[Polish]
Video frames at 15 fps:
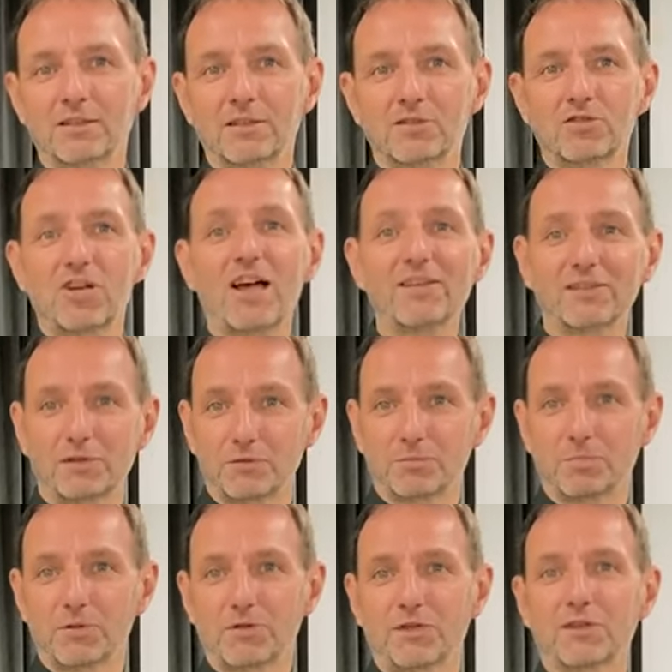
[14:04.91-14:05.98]
czasu
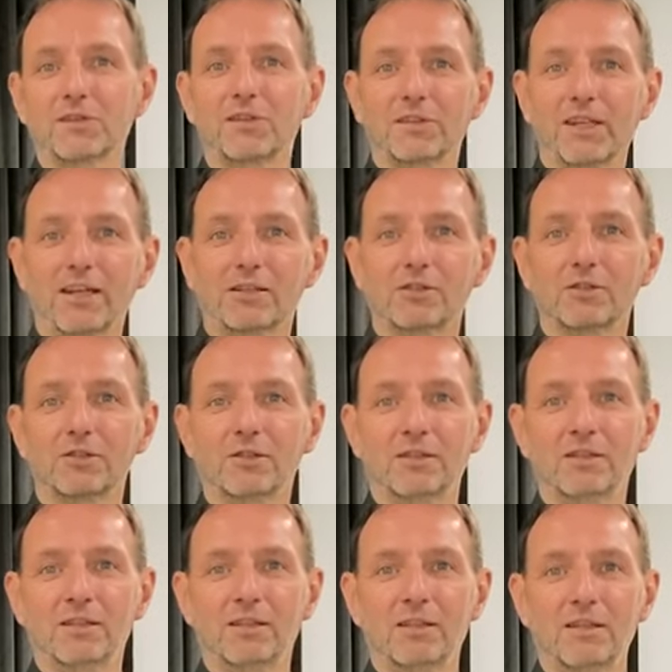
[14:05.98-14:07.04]
poświęconego
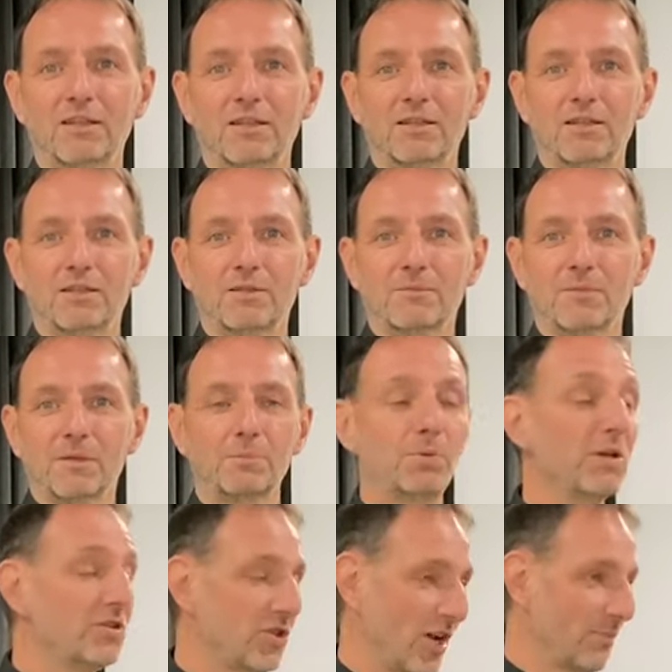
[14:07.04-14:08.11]

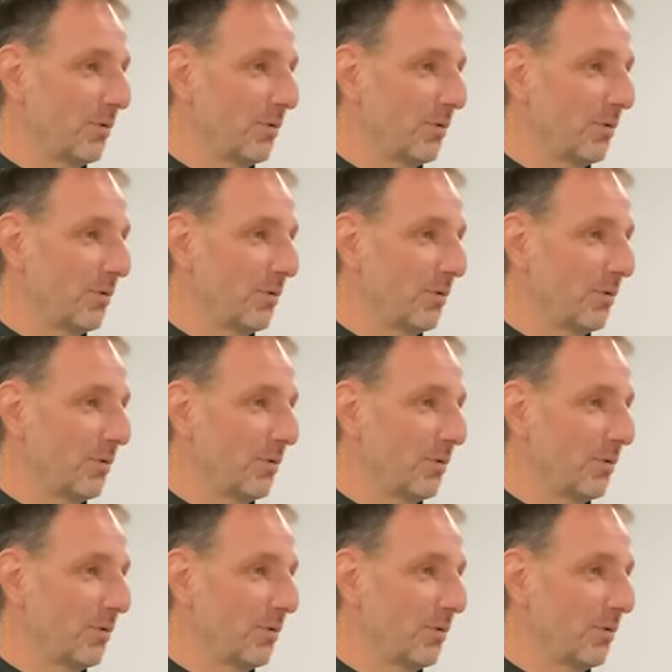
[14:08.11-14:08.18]
bycia